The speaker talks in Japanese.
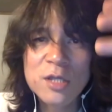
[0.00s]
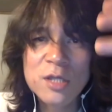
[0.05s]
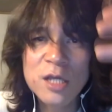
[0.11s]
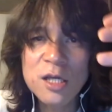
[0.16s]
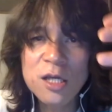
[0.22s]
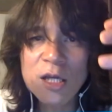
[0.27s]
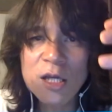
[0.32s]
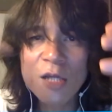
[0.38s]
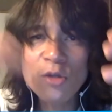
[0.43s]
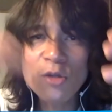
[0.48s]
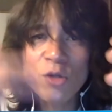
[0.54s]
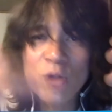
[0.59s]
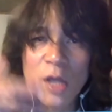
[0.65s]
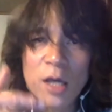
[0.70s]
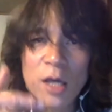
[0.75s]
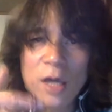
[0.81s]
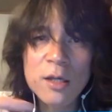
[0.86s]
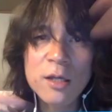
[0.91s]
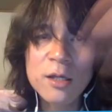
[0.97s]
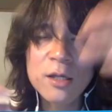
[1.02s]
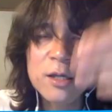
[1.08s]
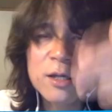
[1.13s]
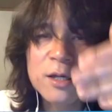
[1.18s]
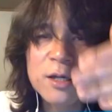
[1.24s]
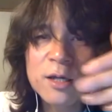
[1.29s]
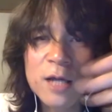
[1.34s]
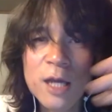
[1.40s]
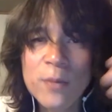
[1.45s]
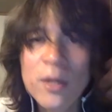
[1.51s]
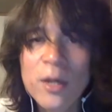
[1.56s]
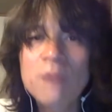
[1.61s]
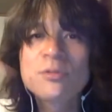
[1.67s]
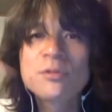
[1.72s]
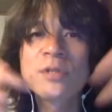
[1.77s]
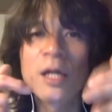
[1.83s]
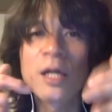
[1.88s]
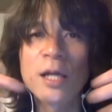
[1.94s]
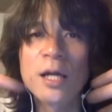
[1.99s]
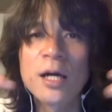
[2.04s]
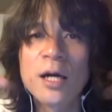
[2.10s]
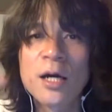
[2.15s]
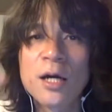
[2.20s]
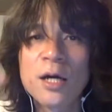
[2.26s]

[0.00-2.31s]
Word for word: 近隣のねライブハウスからあ